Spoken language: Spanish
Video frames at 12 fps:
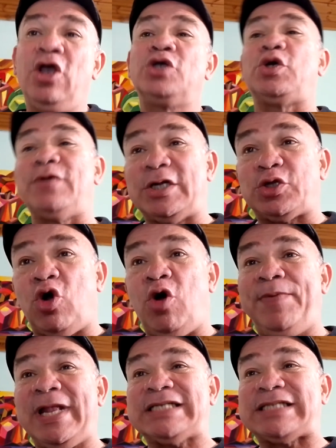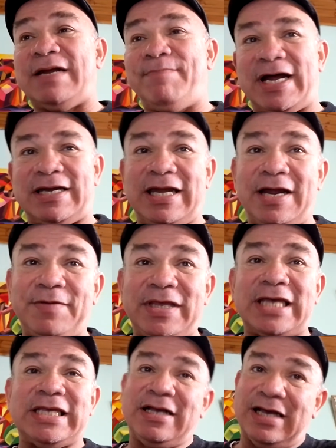sobre todo para salvarle la
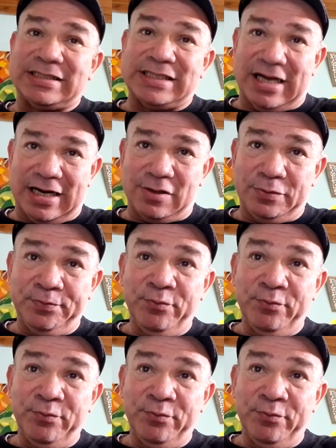vida y encarcelarlo.